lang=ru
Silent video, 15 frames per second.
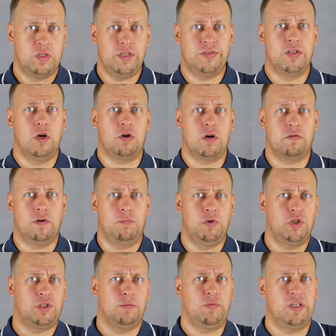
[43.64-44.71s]
Не знаю, как вам,
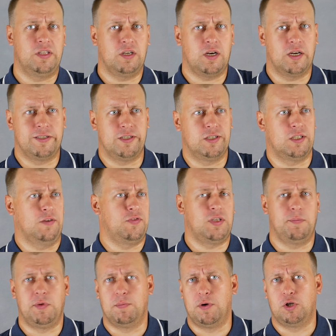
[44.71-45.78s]
лично мне это кажется
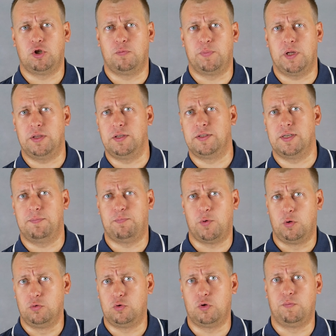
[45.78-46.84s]
совсем небольшой платой за
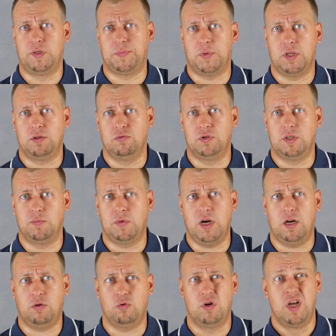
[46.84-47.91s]
полностью бесплатную
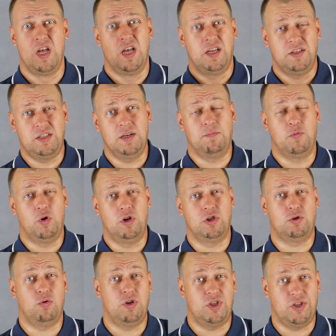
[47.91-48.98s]
сим-карту, тем более,
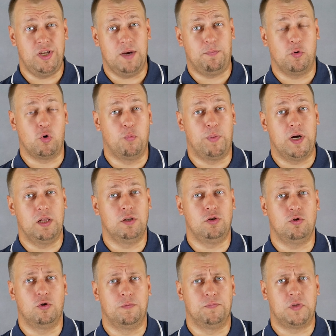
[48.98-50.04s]
что лично я покупал
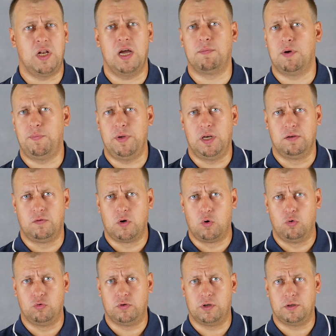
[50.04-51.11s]
ее для мобильного
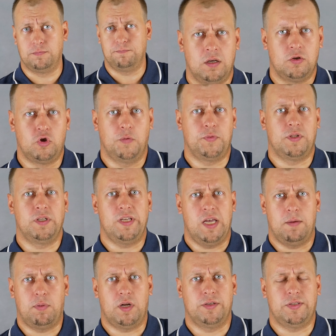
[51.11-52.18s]
роутера. Собственно, я
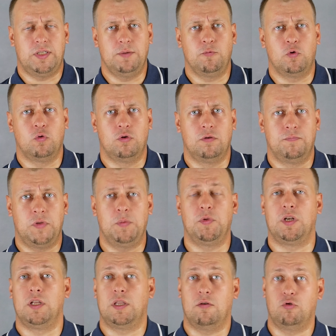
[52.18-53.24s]
и брал симку
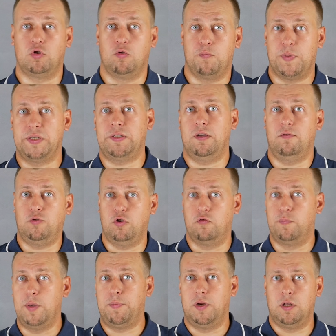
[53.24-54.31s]
именно для того, чтобы поставить ее
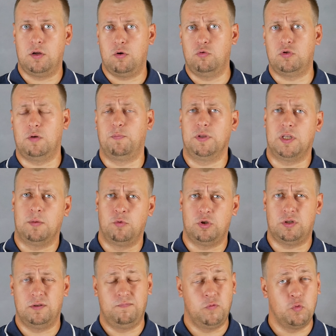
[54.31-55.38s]
в мобильный роутер, потому
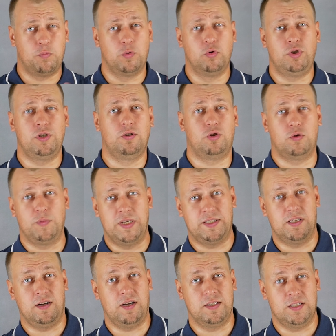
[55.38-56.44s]
что, ну, получилось, что у меня есть
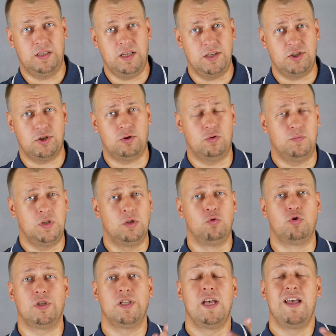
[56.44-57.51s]
такая задача, что мне
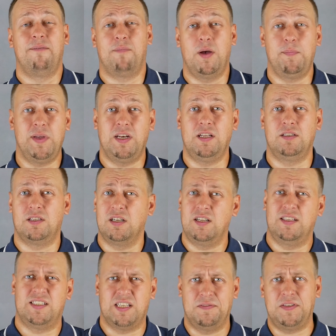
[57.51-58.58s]
нужен мобильный
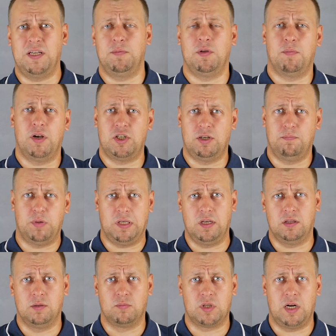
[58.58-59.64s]
интернет совсем небольшим
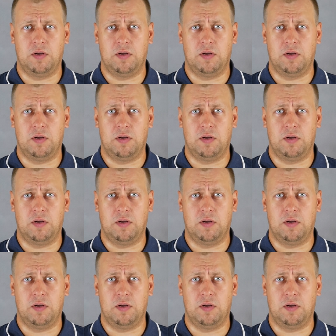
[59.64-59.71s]
пакетом